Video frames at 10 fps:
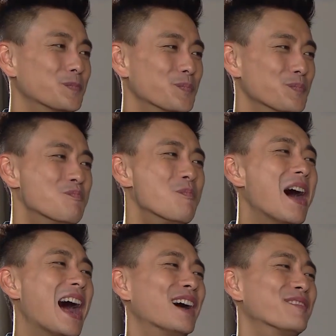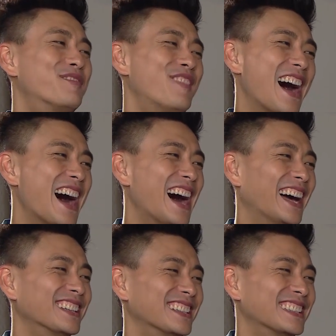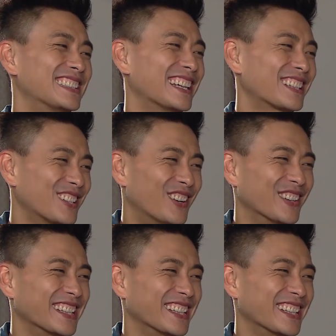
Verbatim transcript: โถ่เรื่องนี้ผมยินดีช่วยคุณอยู่แล้ว